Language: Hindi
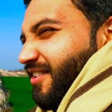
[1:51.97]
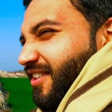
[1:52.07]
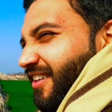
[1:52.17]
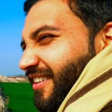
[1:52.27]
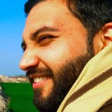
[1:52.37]
तो
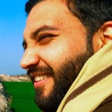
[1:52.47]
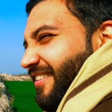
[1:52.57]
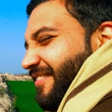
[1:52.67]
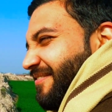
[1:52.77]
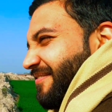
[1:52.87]
अच्छा।
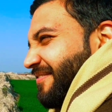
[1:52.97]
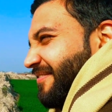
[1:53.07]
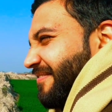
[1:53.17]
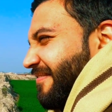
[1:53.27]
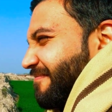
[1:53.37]
माशाल्लाह
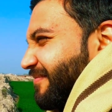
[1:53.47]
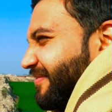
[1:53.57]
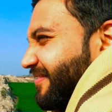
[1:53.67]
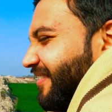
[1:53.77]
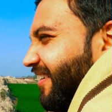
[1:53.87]
कीड़े हैं इस
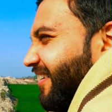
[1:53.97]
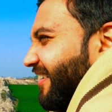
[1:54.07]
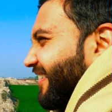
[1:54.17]
जगह के